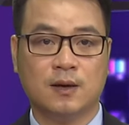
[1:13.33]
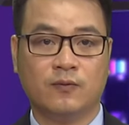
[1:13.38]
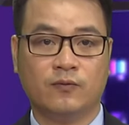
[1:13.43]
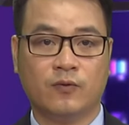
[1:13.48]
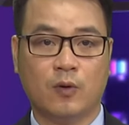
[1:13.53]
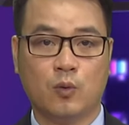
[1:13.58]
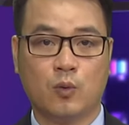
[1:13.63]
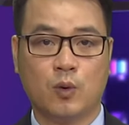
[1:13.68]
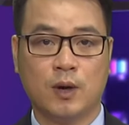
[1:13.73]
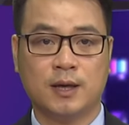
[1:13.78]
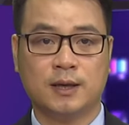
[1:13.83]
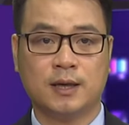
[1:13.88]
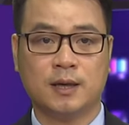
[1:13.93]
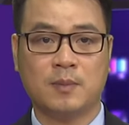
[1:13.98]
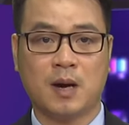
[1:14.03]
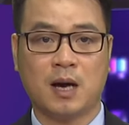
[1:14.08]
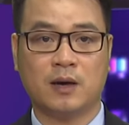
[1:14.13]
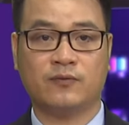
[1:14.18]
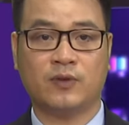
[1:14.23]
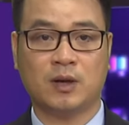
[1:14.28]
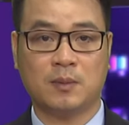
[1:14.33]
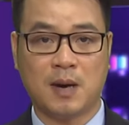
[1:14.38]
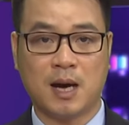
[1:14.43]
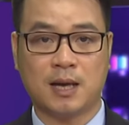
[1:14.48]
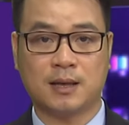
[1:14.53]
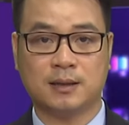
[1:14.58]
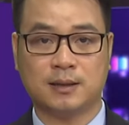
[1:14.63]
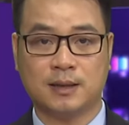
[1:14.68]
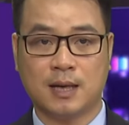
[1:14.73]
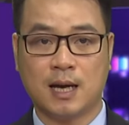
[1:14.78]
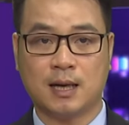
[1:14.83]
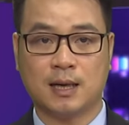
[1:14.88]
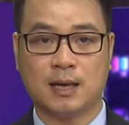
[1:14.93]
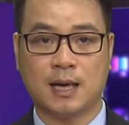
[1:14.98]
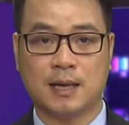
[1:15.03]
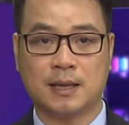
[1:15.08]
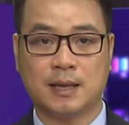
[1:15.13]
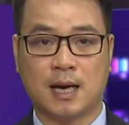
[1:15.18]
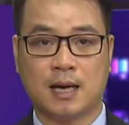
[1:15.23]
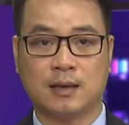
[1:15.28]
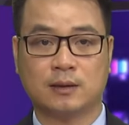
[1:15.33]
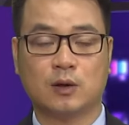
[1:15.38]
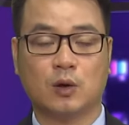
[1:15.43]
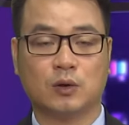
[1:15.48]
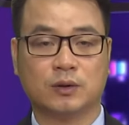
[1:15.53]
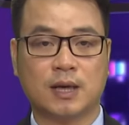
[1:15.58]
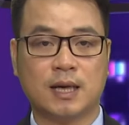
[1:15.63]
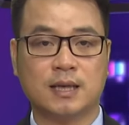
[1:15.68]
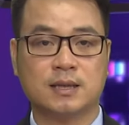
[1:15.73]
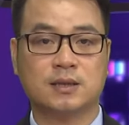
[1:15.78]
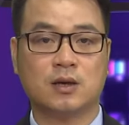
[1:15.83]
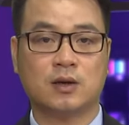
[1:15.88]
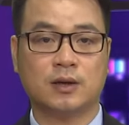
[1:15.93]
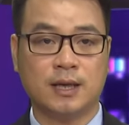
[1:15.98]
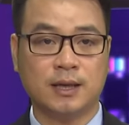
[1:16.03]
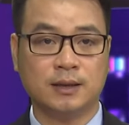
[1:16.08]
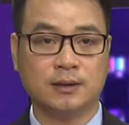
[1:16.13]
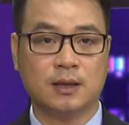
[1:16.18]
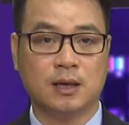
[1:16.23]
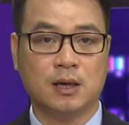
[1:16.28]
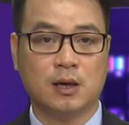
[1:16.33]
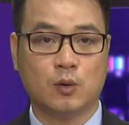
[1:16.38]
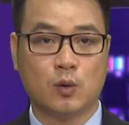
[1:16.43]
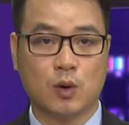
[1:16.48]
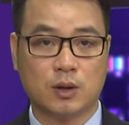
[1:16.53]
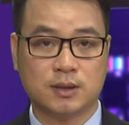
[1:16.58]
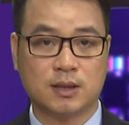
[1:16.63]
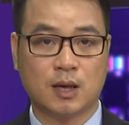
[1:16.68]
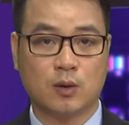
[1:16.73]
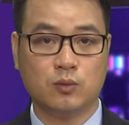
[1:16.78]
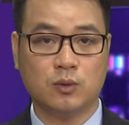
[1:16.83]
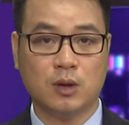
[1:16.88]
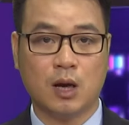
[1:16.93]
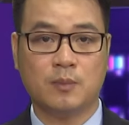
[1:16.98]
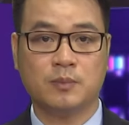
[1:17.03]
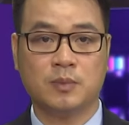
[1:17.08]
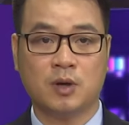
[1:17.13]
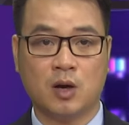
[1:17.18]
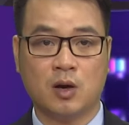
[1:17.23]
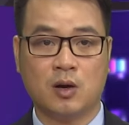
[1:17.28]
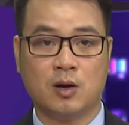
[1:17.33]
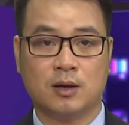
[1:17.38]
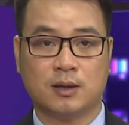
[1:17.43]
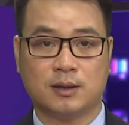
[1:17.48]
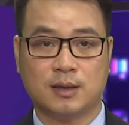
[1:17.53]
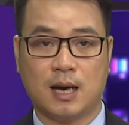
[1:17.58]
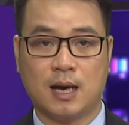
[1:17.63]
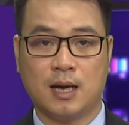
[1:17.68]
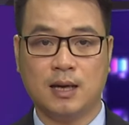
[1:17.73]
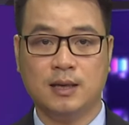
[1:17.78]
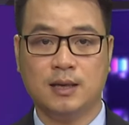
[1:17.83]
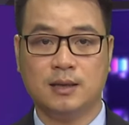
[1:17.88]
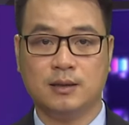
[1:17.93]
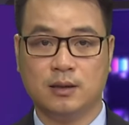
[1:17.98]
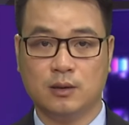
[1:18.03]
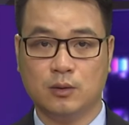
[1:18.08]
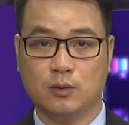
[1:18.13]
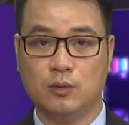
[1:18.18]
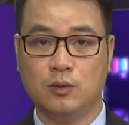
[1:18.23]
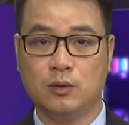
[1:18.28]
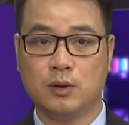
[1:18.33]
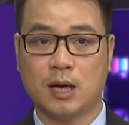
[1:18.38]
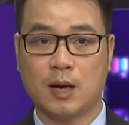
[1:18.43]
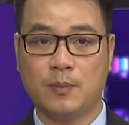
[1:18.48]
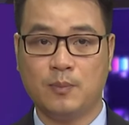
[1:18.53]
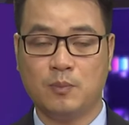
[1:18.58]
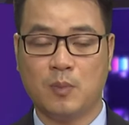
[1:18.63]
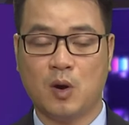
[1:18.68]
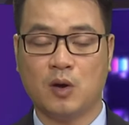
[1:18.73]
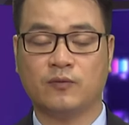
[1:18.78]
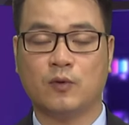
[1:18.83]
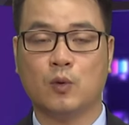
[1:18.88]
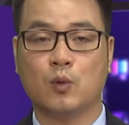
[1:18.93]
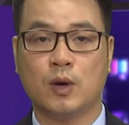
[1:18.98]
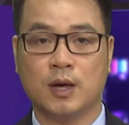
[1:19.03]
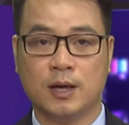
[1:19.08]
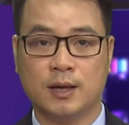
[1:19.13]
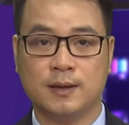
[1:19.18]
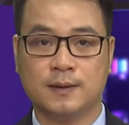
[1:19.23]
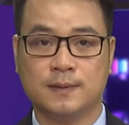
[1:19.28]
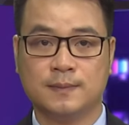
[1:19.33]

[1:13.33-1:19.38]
vùng quê cách mạng Văn Bàn đang ngày càng đổi thay rõ nét, cuộc sống ấm no đã hiện hữu khắp mọi vùng quê.